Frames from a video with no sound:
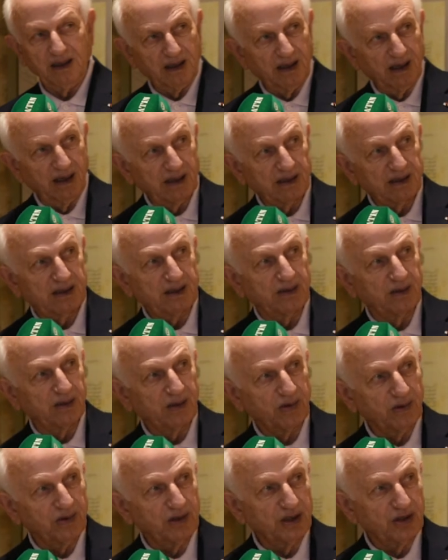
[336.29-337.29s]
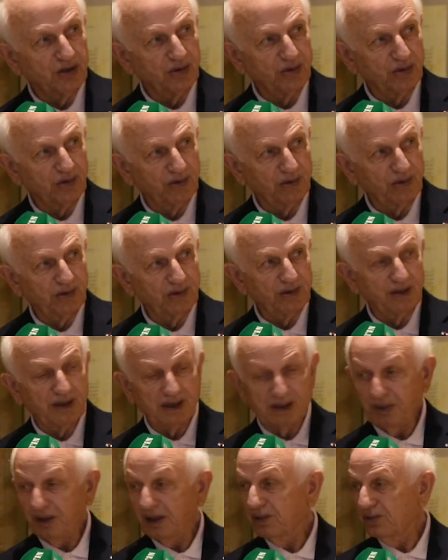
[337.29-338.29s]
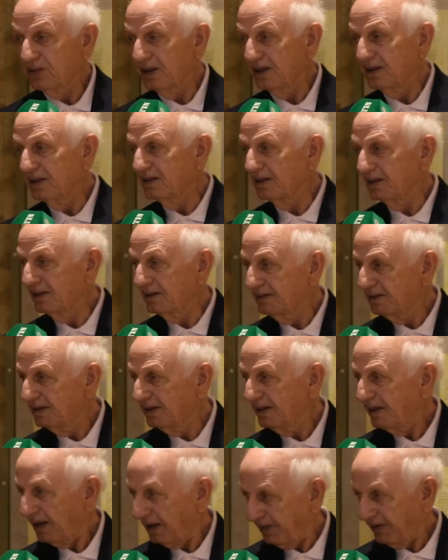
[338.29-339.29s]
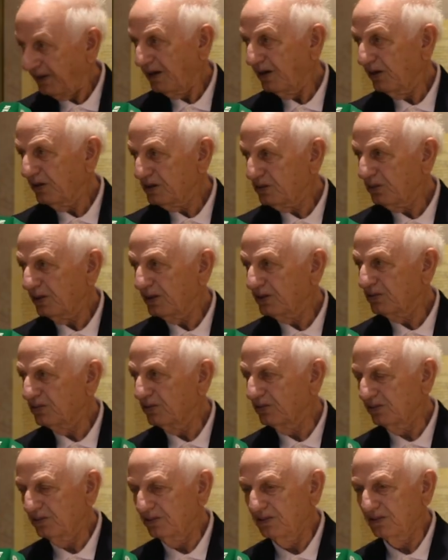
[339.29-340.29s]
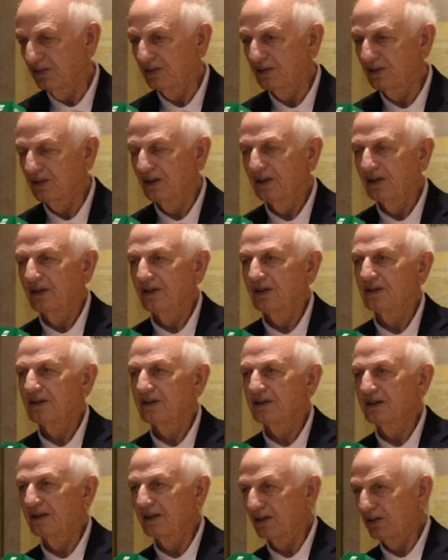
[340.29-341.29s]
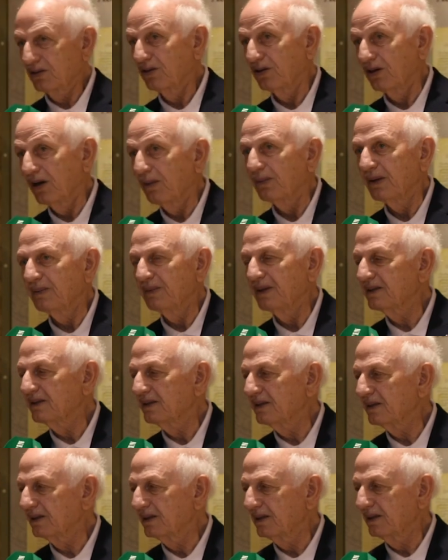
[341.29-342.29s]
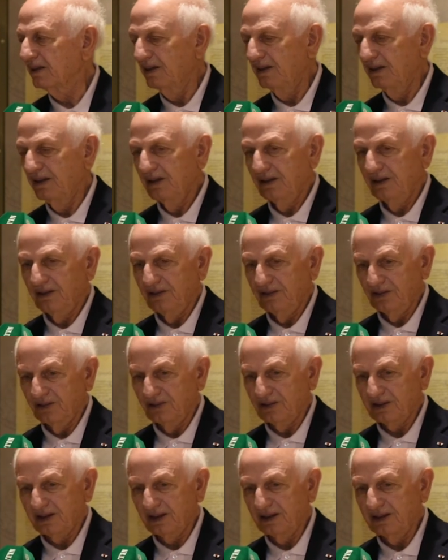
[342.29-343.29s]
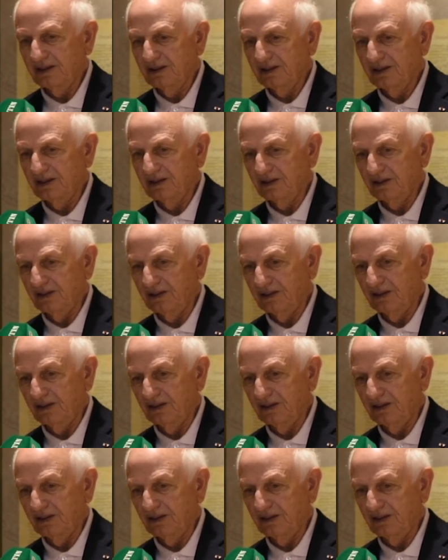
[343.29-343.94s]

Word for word: L'axe religion et spiritualité, mhm. avec la restauration d'une synagogue emblématique de ce qu'a été